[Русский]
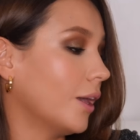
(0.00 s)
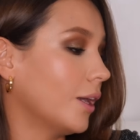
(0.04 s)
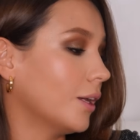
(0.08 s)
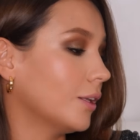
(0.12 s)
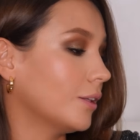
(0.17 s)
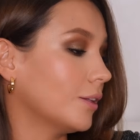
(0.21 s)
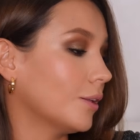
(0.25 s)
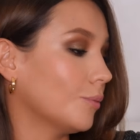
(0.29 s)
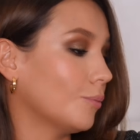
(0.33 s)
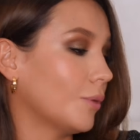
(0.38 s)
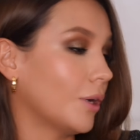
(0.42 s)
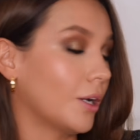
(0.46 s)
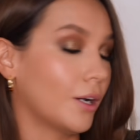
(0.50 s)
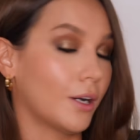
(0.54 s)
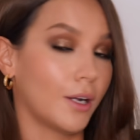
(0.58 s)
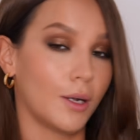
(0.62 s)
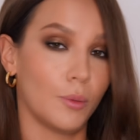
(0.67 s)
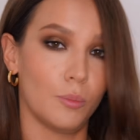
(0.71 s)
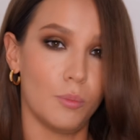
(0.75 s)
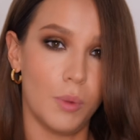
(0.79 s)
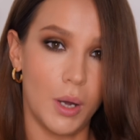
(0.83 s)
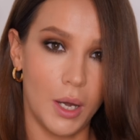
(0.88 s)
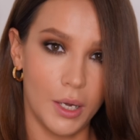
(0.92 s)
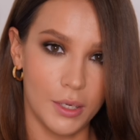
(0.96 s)
Это марка
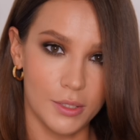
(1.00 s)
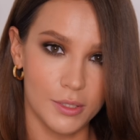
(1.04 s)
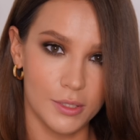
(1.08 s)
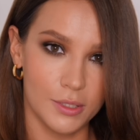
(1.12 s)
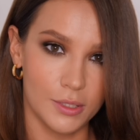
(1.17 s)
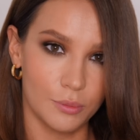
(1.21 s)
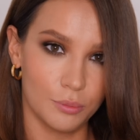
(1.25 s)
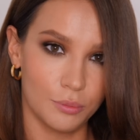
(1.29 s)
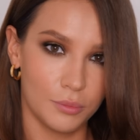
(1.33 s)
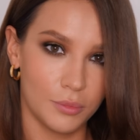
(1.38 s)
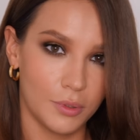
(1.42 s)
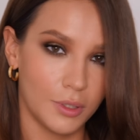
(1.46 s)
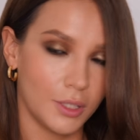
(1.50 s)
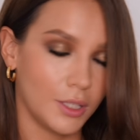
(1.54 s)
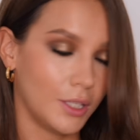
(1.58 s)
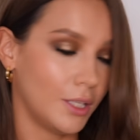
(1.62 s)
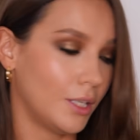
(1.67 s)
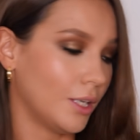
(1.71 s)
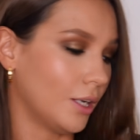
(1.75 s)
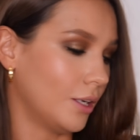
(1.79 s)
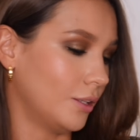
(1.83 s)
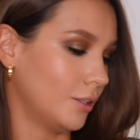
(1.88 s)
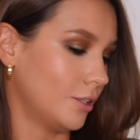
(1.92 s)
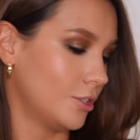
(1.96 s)
Баксом,
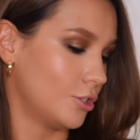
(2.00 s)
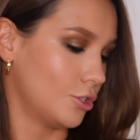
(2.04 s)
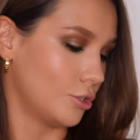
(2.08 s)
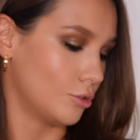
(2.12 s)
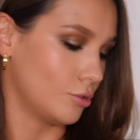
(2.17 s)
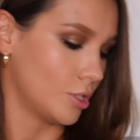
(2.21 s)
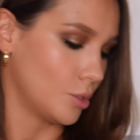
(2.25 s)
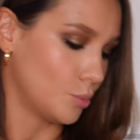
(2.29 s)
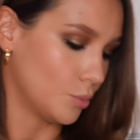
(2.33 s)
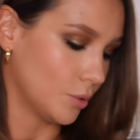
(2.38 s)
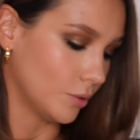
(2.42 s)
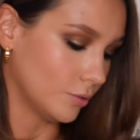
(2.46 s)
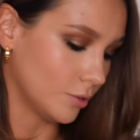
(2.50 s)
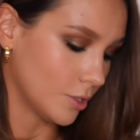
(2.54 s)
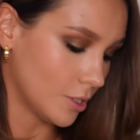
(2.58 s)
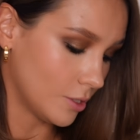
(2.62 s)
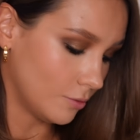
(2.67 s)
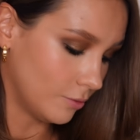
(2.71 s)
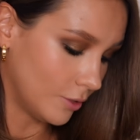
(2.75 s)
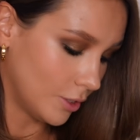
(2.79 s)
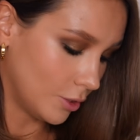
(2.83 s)
и она сейчас у нас появилась в